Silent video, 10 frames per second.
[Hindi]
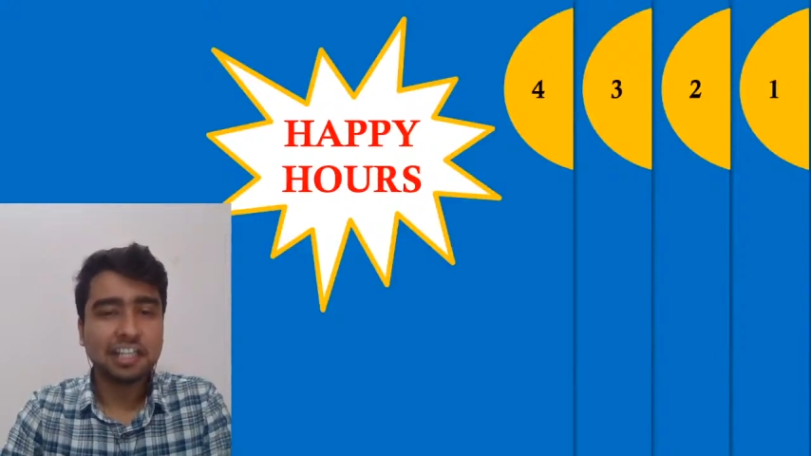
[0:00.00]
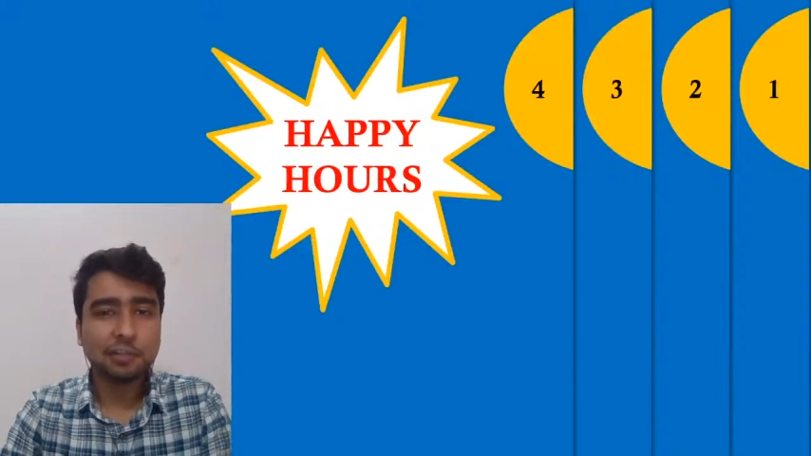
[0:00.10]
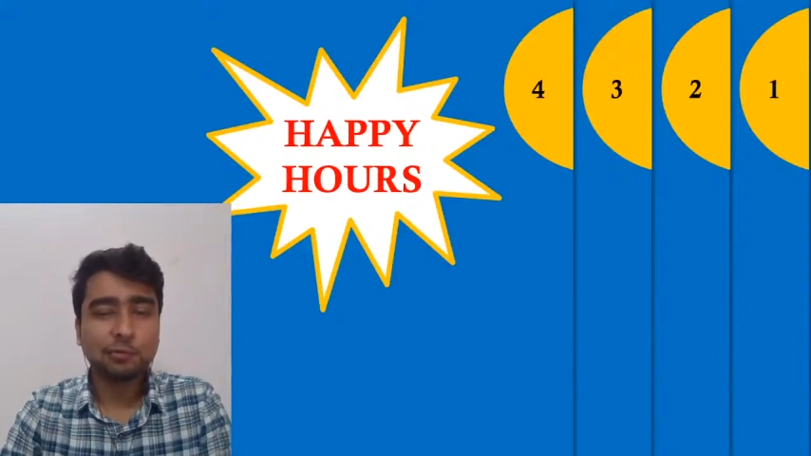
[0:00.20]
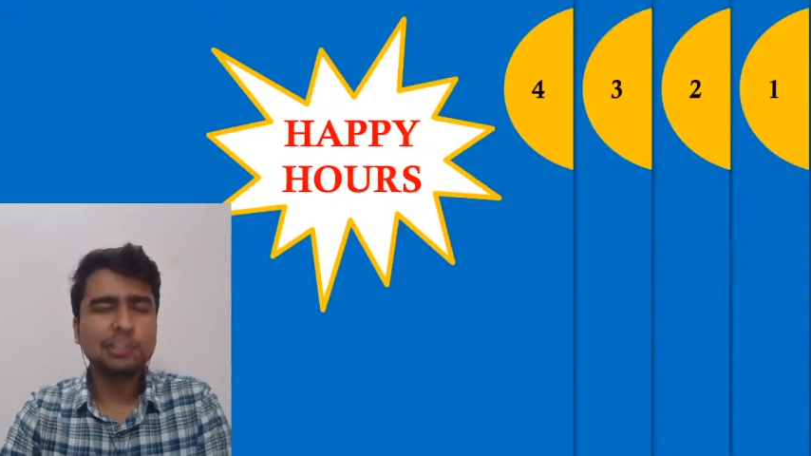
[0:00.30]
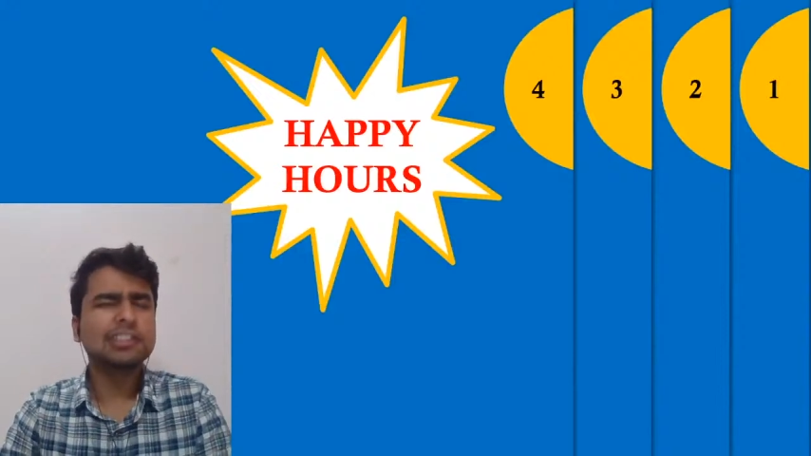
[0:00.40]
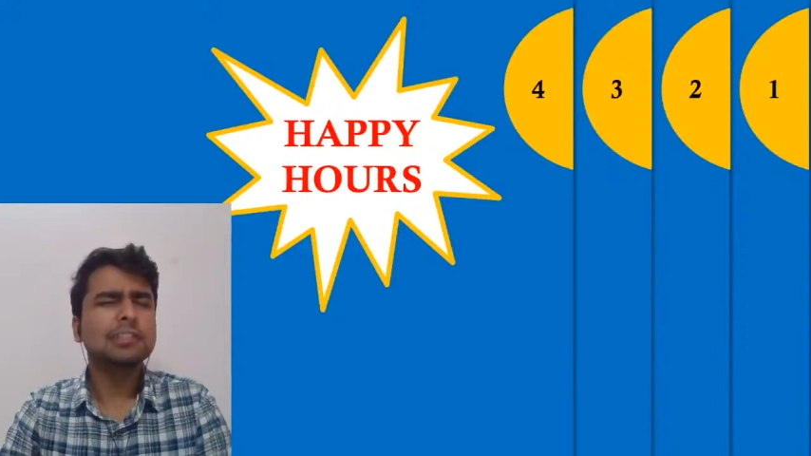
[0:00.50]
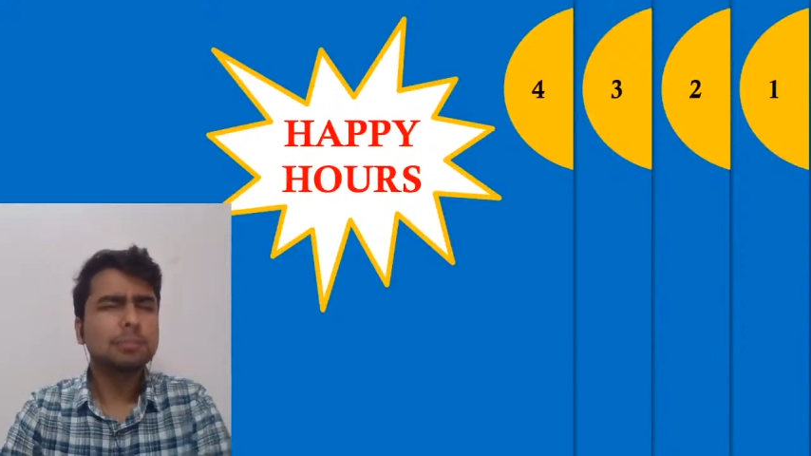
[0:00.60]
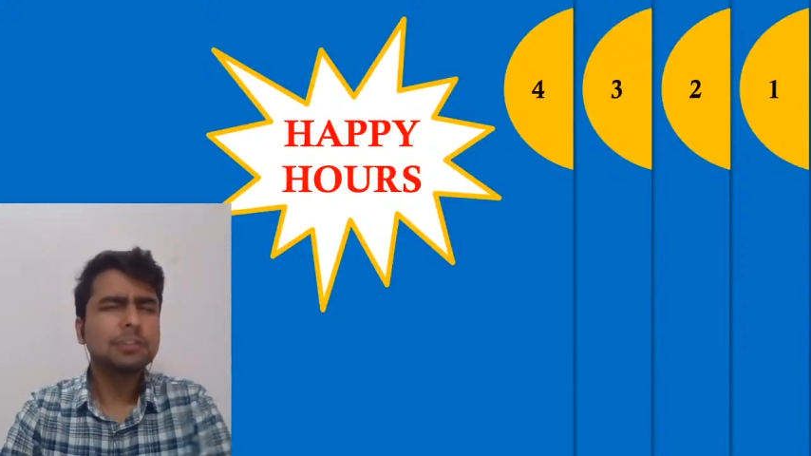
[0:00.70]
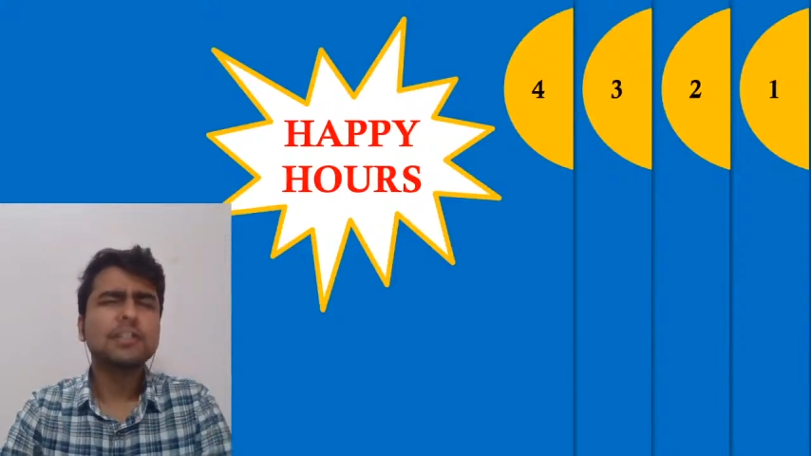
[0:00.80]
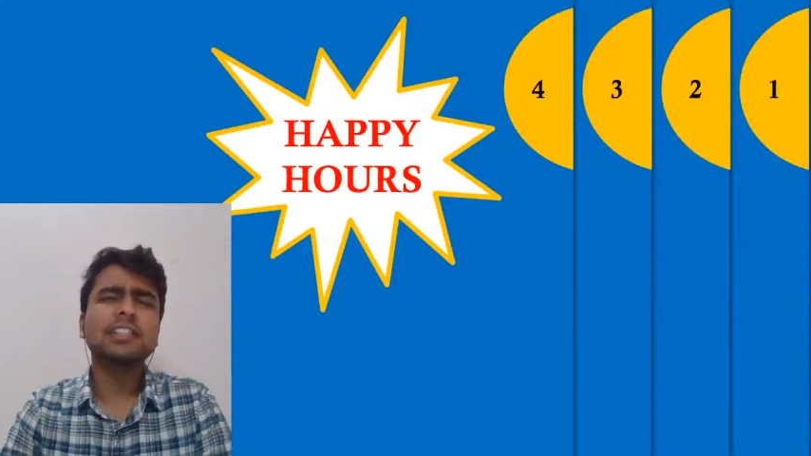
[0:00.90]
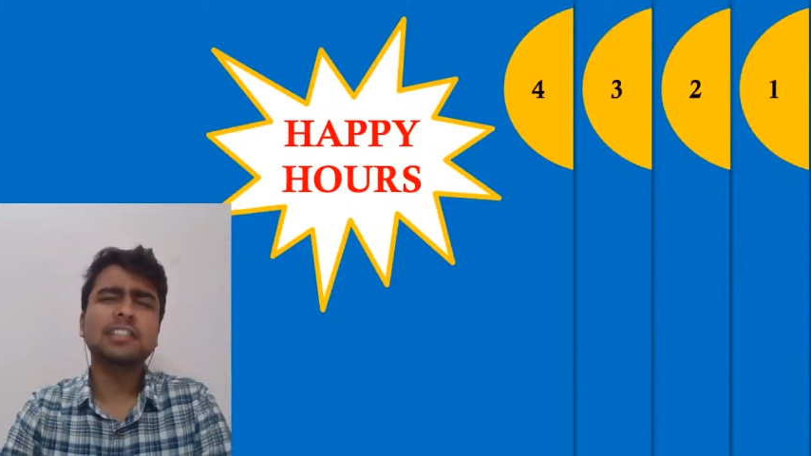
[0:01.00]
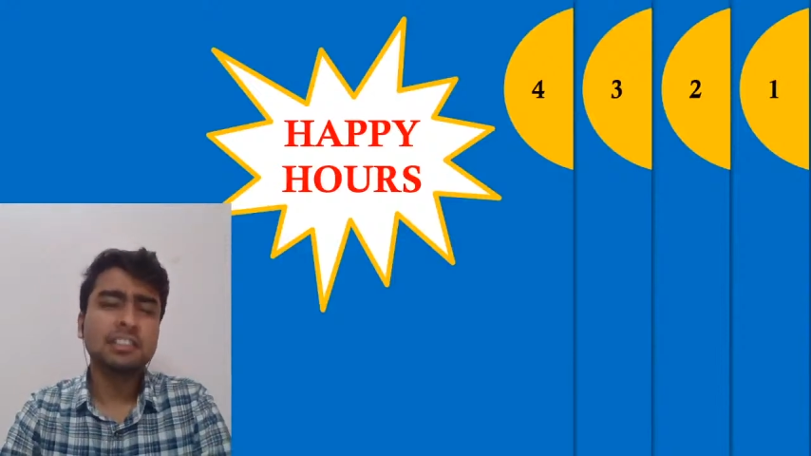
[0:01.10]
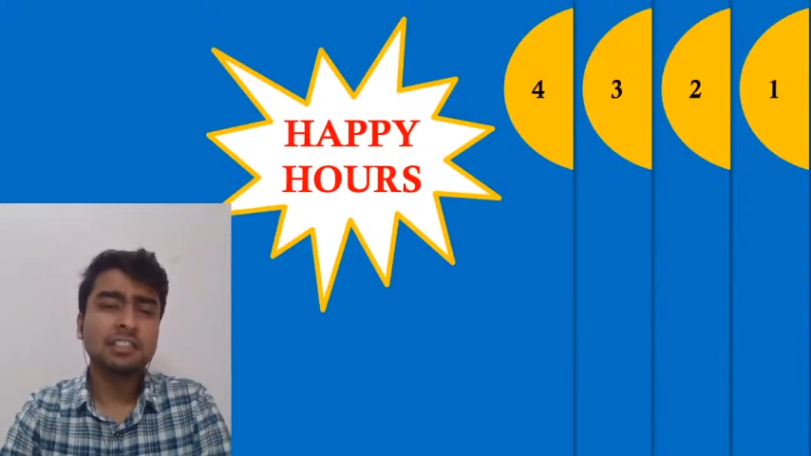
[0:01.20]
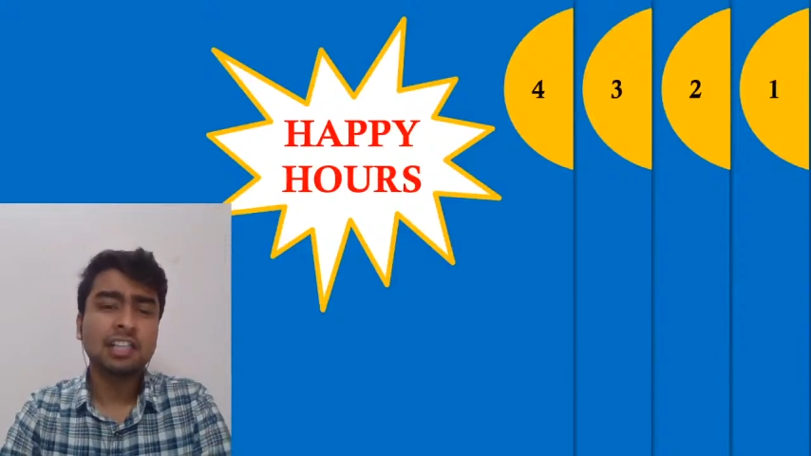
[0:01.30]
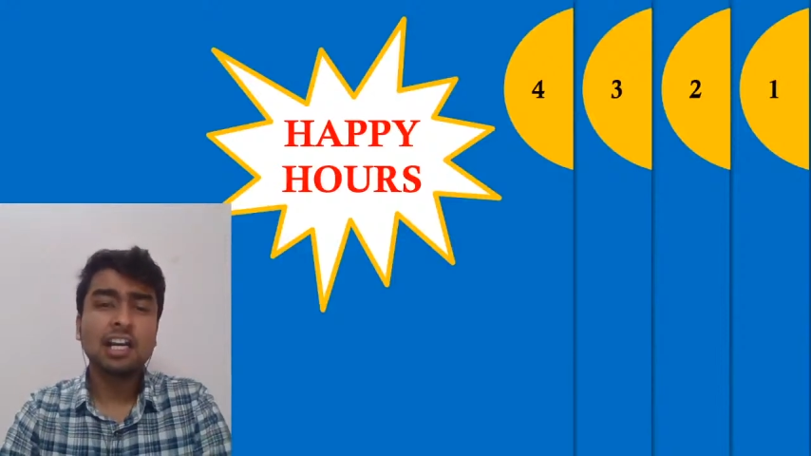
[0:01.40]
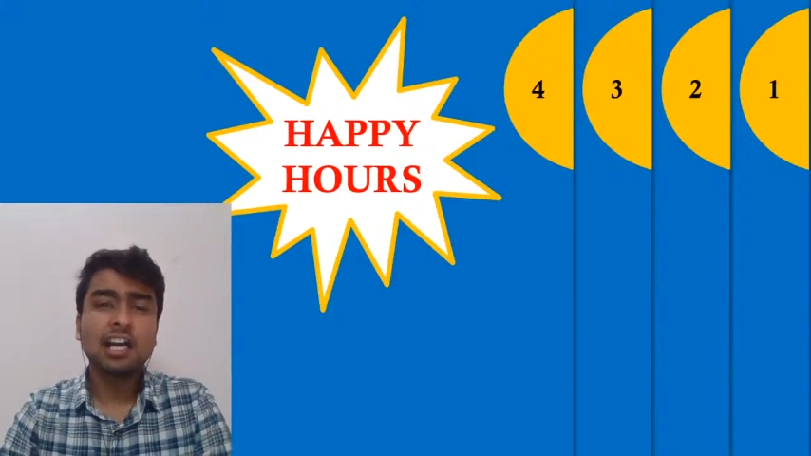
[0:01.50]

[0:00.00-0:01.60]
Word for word: रहे विल सिंप्लीफाई थिंग्स